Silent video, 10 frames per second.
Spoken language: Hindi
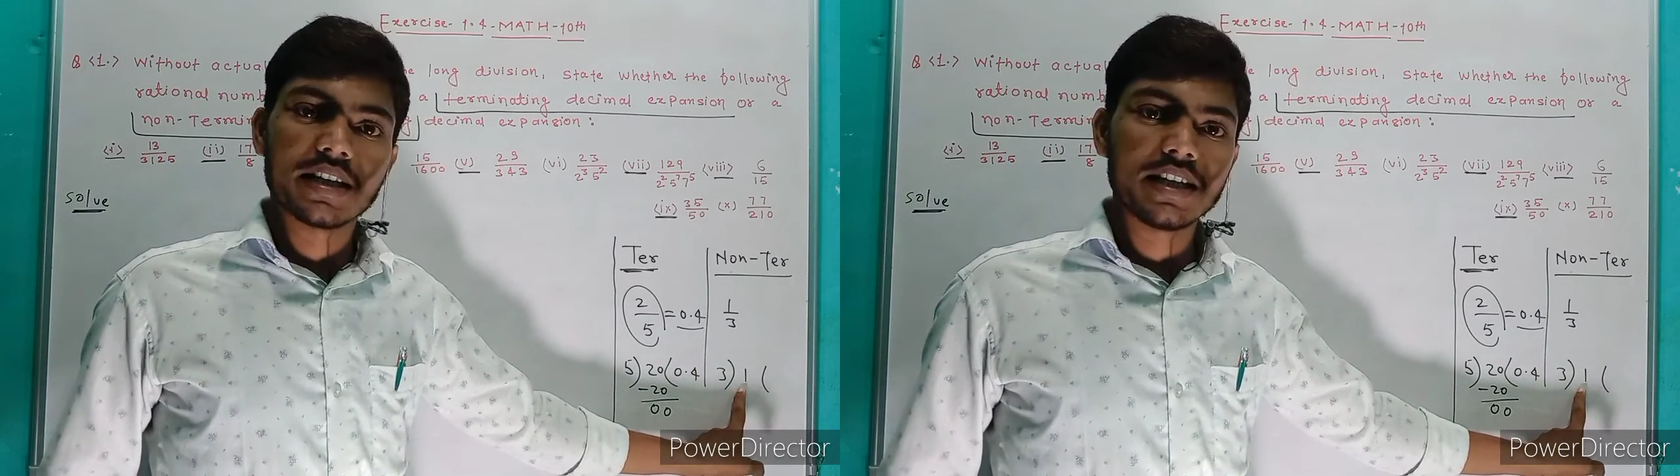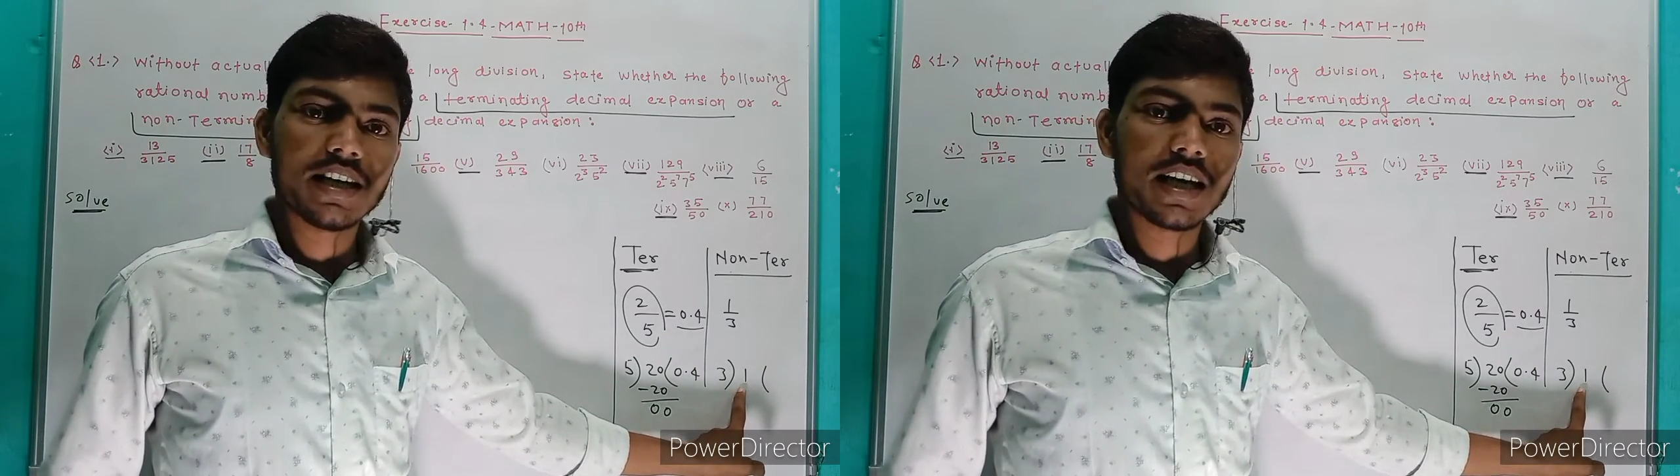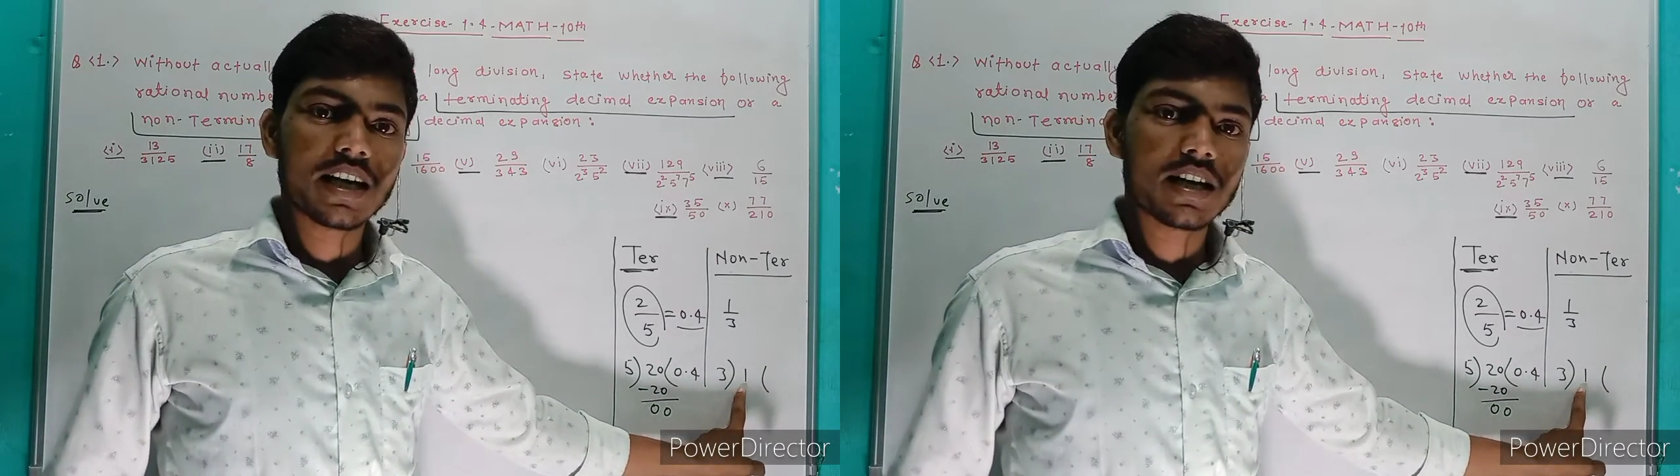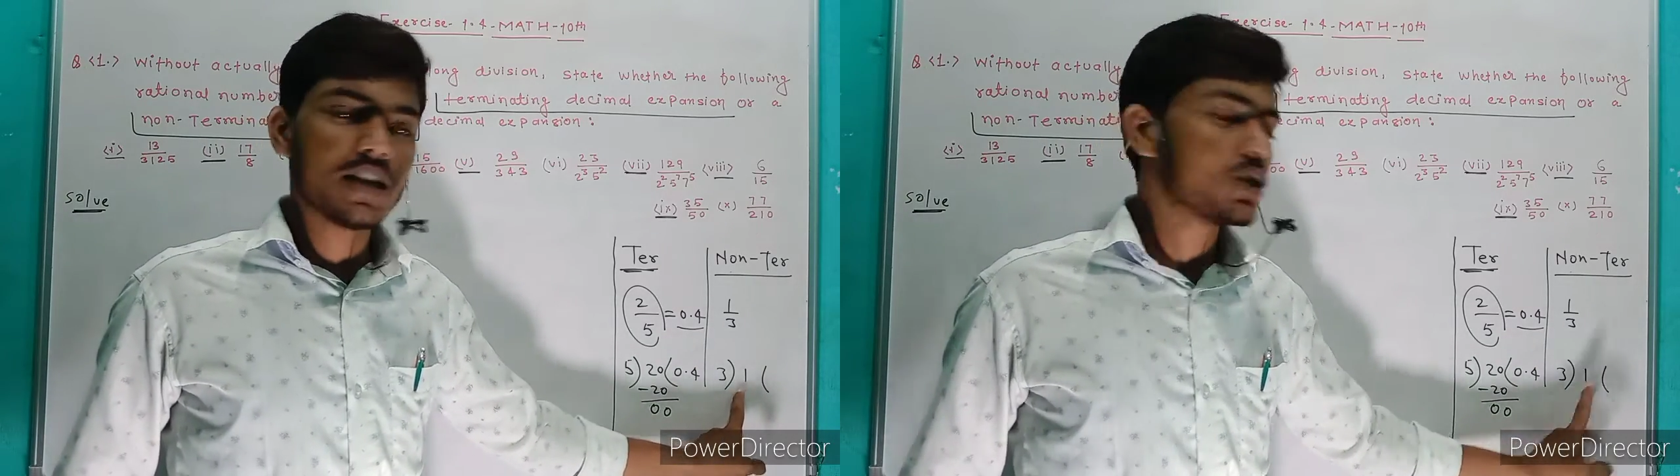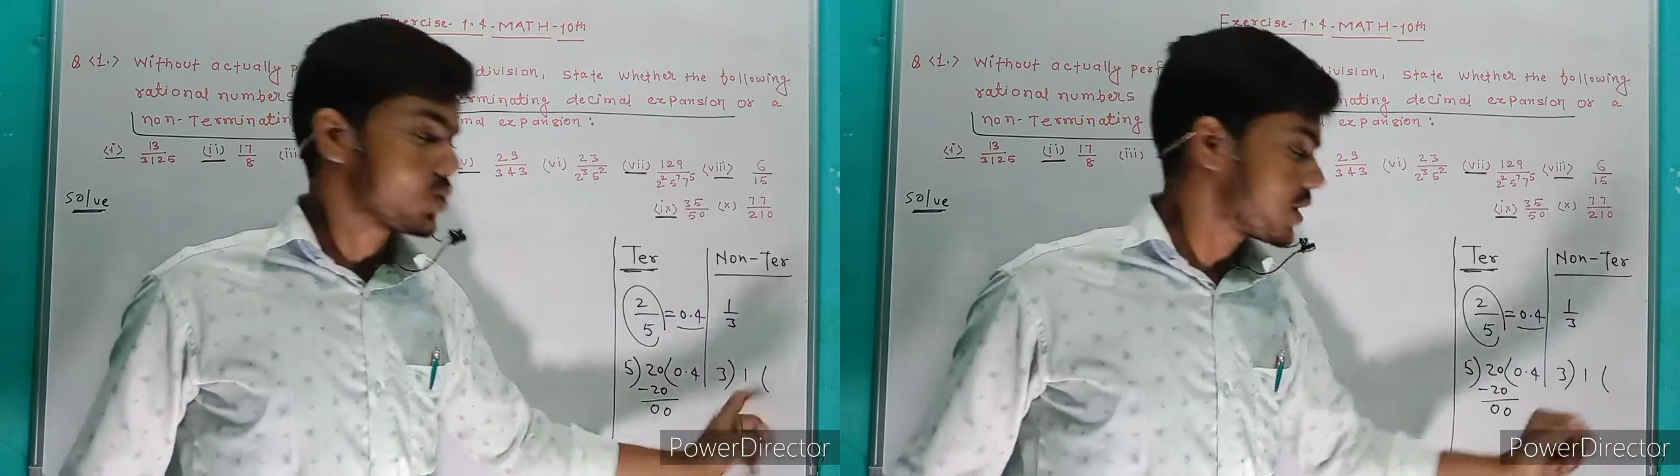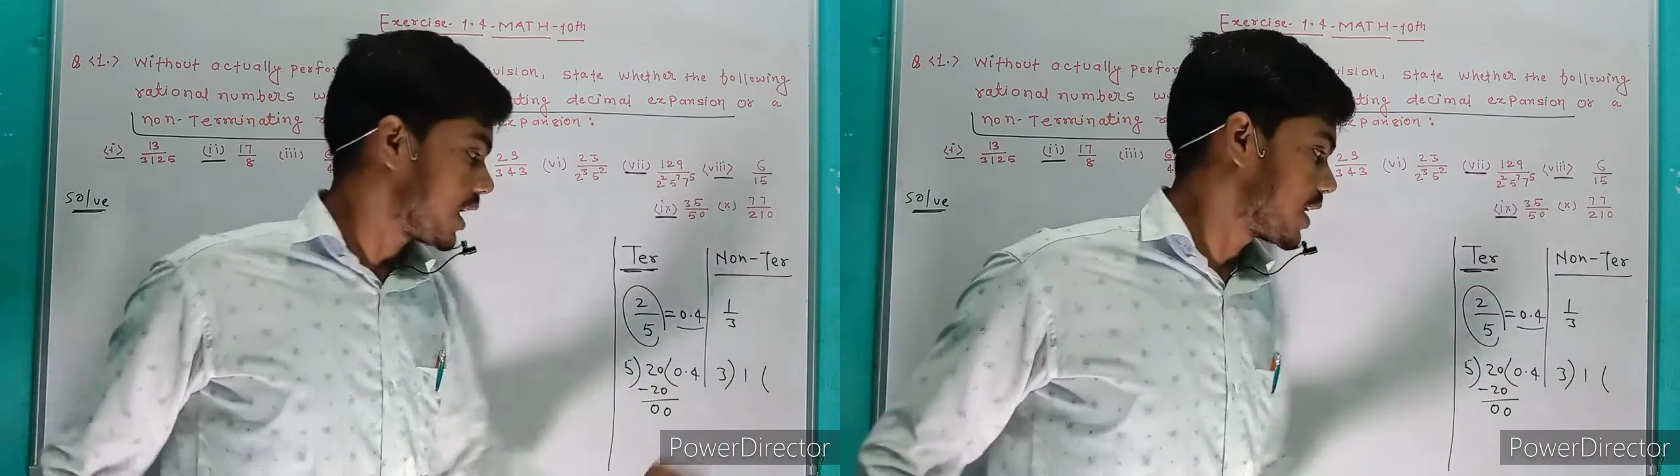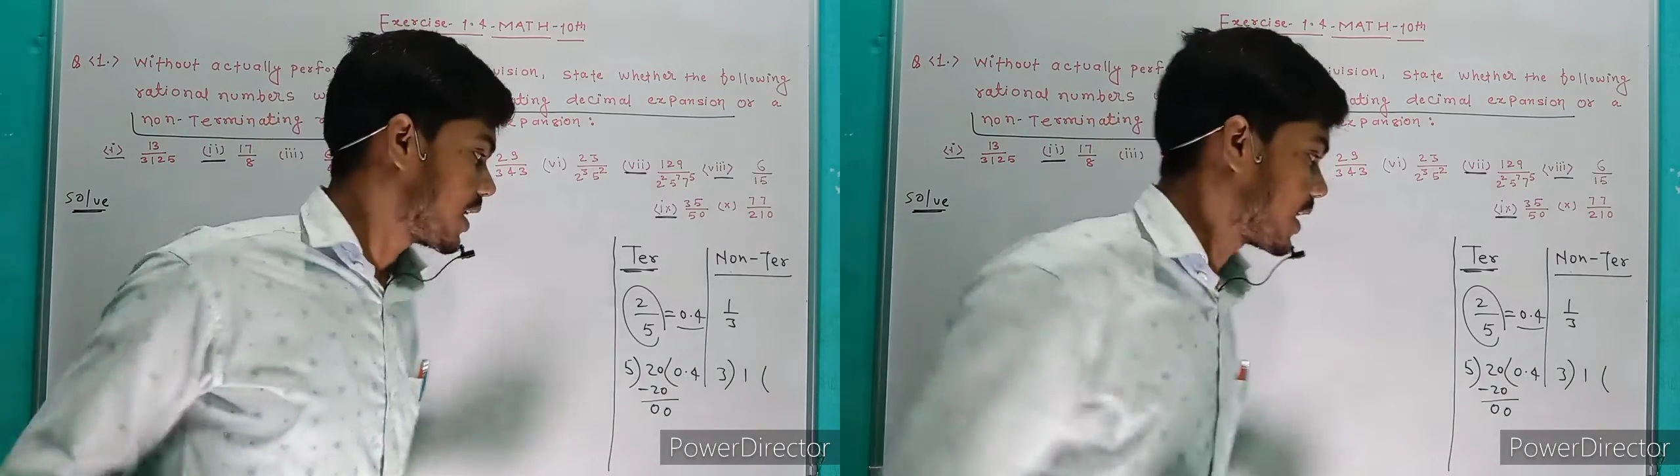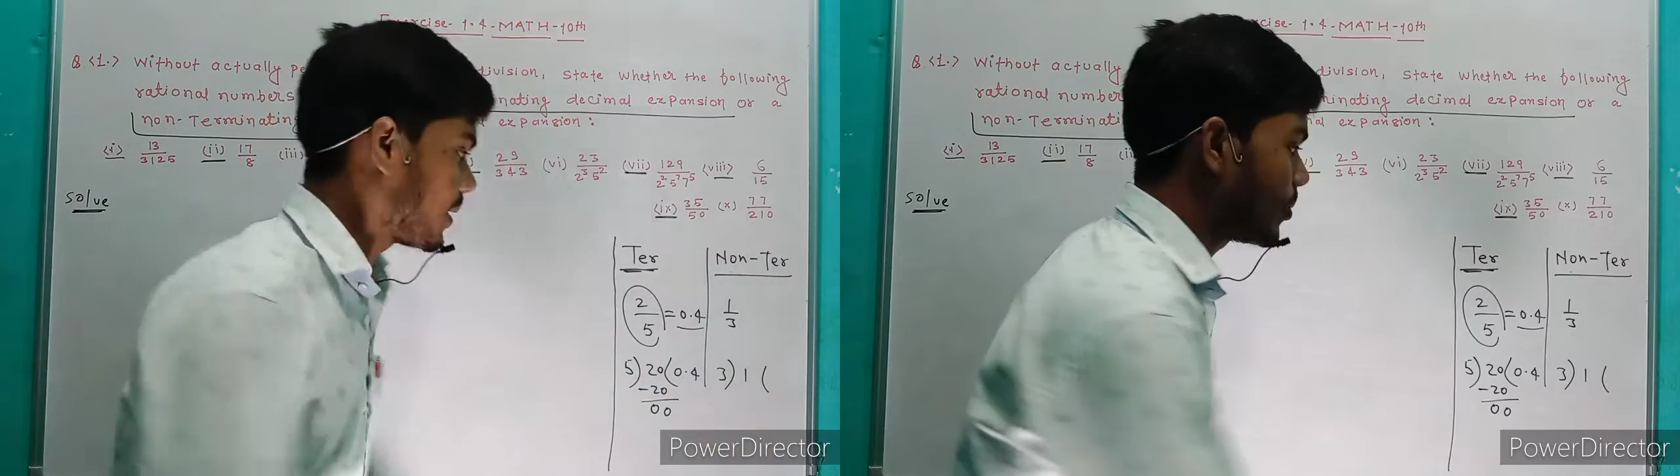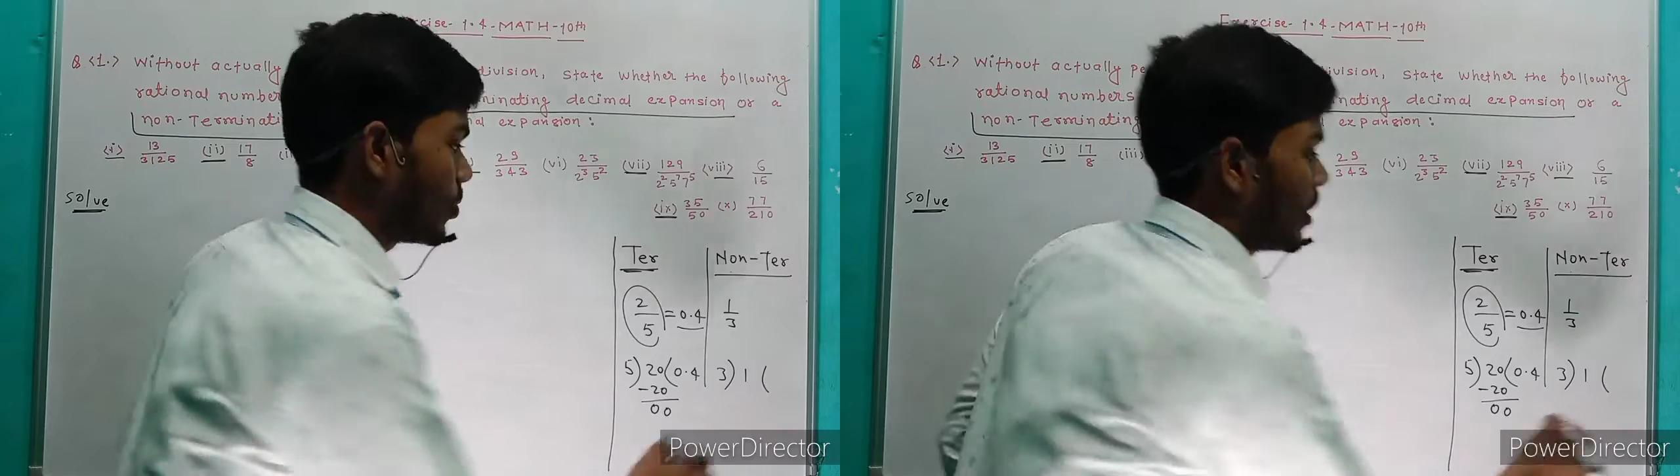नहीं आएगा ना तो क्या करेंगे हम